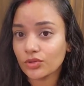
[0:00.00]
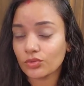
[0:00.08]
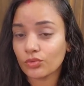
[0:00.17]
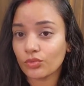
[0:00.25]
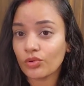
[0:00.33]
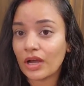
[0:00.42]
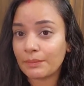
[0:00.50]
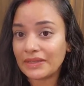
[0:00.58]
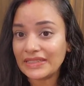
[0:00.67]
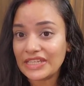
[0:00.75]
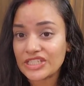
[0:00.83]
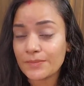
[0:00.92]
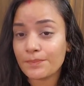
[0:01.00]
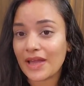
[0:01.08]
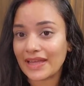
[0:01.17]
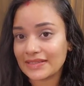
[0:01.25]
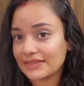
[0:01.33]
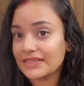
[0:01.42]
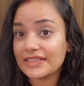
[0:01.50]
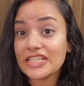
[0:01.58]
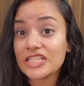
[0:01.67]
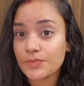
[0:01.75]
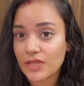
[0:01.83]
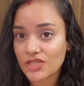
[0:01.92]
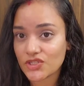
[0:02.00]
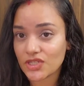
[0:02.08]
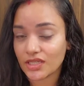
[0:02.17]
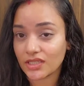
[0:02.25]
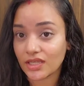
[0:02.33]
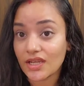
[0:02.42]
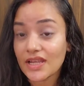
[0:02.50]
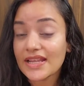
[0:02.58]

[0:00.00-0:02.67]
तो हमें नीचे पैर रखने की स्पेस चाहिए